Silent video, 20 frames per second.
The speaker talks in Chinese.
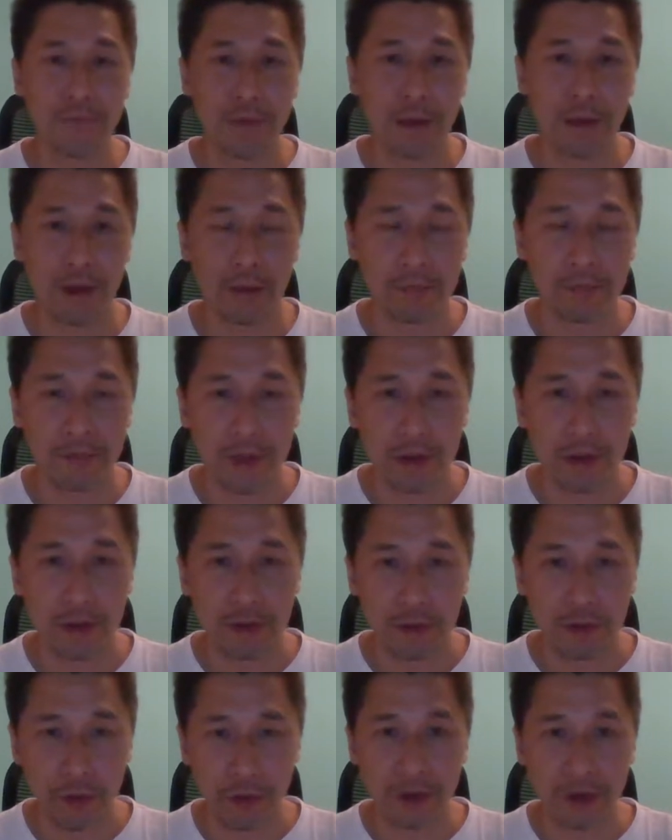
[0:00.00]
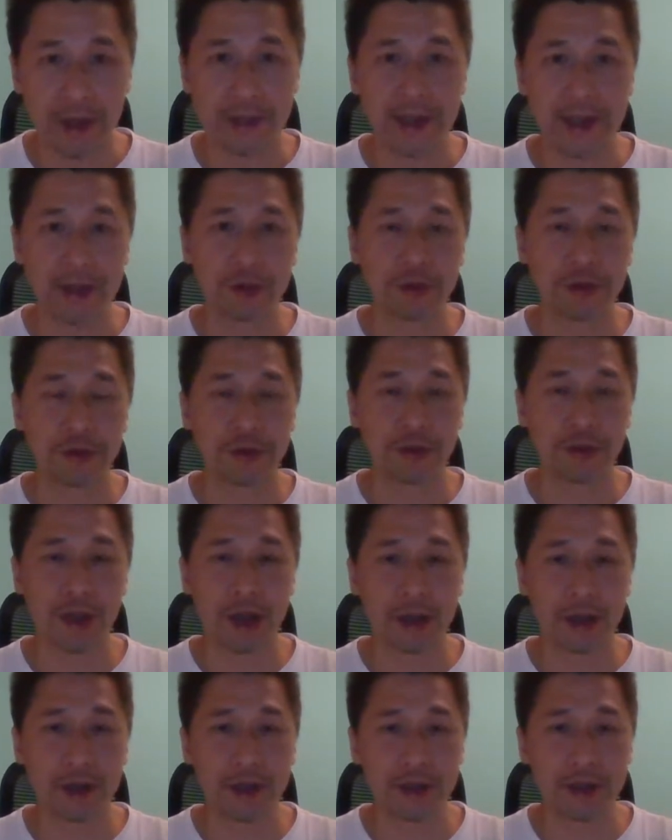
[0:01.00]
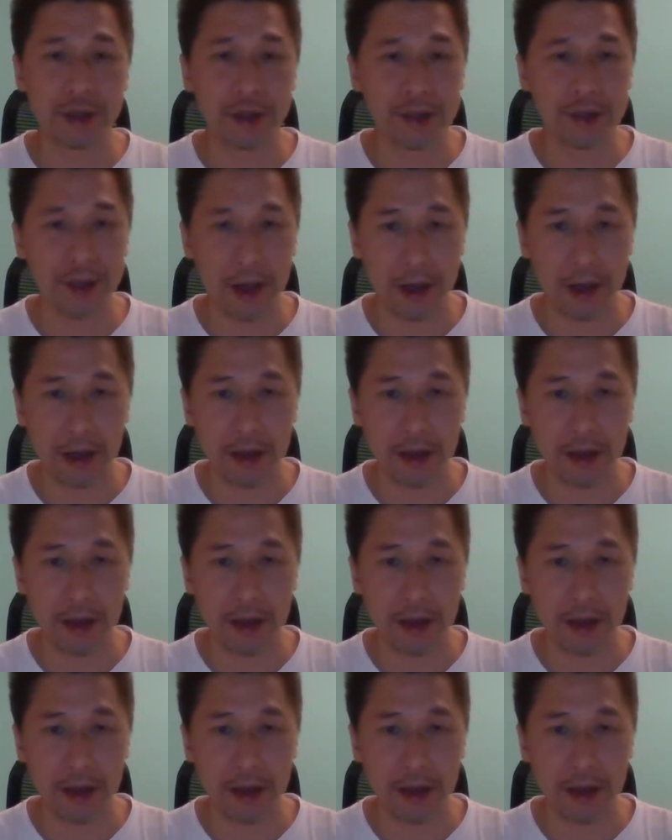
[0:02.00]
啊，中国的债券市场以及香